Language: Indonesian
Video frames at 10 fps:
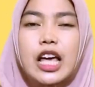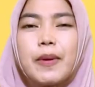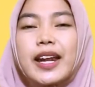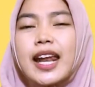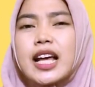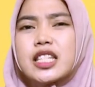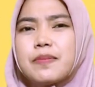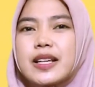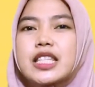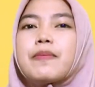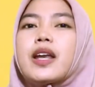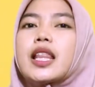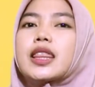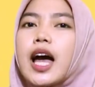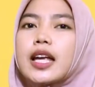Sahabat Genaki pasti
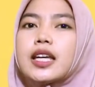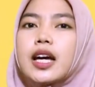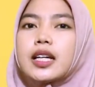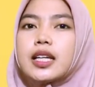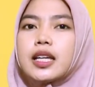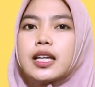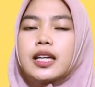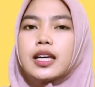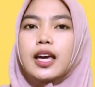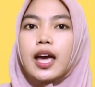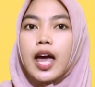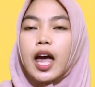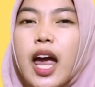pada tanya nih,